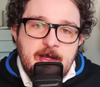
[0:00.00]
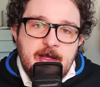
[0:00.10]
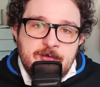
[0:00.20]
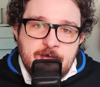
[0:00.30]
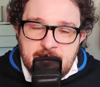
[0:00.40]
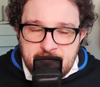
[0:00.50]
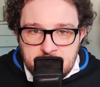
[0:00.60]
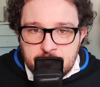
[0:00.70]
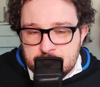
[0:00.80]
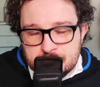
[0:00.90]
non avendo
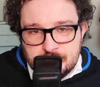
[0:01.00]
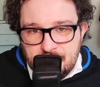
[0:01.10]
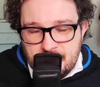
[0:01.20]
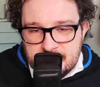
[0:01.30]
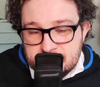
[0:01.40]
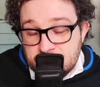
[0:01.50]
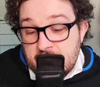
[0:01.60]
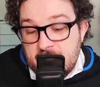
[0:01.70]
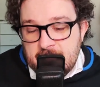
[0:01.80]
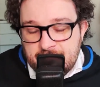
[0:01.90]
chiuso un difensore
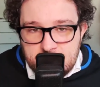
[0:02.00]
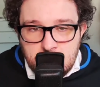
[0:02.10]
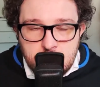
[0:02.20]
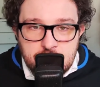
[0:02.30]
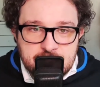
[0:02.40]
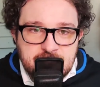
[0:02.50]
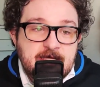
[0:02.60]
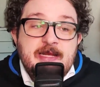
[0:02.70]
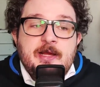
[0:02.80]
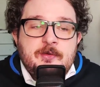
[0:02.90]
eravamo corti,
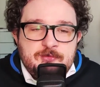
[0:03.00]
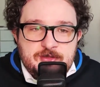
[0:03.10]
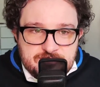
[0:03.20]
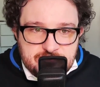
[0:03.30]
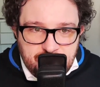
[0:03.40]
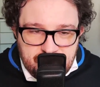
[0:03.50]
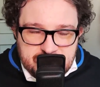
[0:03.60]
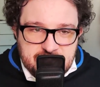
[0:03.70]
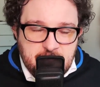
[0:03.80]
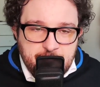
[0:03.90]
la condizione
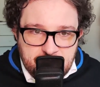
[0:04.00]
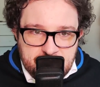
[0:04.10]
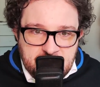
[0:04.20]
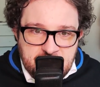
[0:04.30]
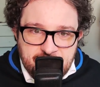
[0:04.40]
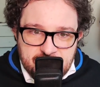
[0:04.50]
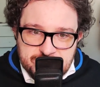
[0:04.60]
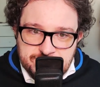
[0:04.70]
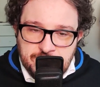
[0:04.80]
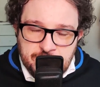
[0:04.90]
fisica poi dei
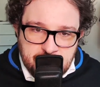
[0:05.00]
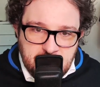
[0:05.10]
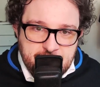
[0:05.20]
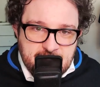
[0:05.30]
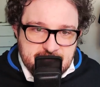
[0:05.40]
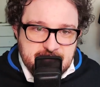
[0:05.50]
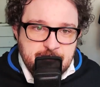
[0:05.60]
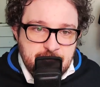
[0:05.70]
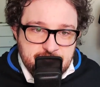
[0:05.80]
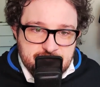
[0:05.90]
difensori non è il massimo,
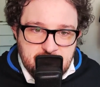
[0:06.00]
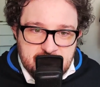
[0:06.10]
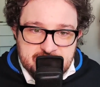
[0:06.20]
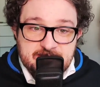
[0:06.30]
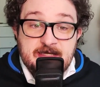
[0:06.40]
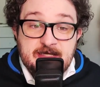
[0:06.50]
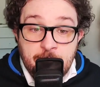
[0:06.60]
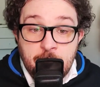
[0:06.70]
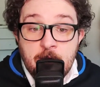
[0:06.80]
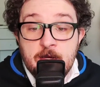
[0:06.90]
di conseguenza
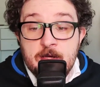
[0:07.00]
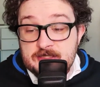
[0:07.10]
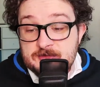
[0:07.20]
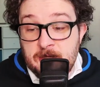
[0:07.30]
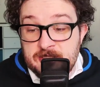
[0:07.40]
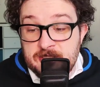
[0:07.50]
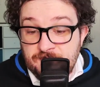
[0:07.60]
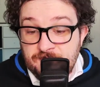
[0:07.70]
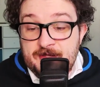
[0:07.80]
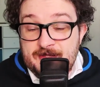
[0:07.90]
siamo spesso e
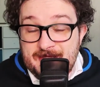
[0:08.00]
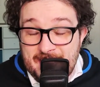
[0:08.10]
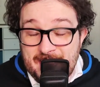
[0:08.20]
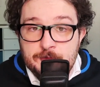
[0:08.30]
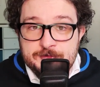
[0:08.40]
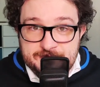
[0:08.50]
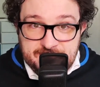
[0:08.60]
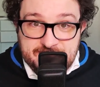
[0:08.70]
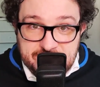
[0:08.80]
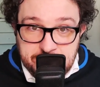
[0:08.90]
volentieri
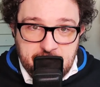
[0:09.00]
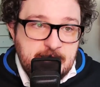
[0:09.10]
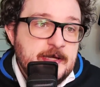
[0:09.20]
cortissimi.